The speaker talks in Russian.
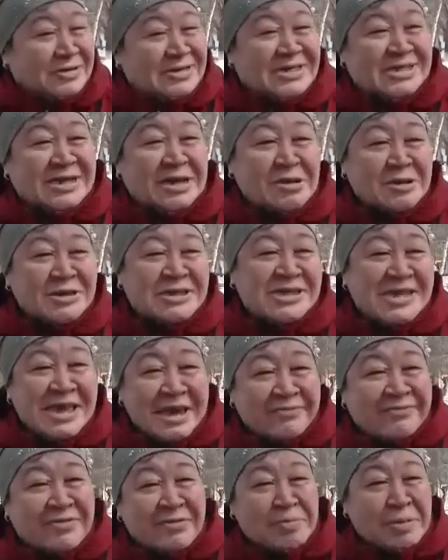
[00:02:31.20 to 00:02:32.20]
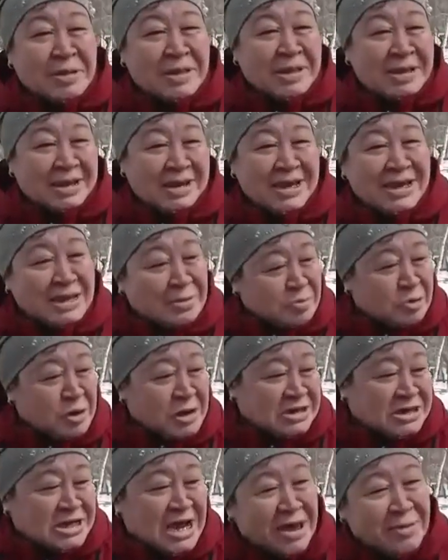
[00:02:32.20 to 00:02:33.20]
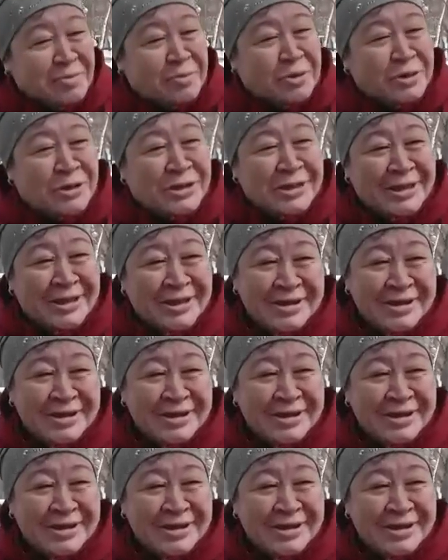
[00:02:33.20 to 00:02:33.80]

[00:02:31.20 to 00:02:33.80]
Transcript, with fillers: Зато снег выпал, летом урожай будет.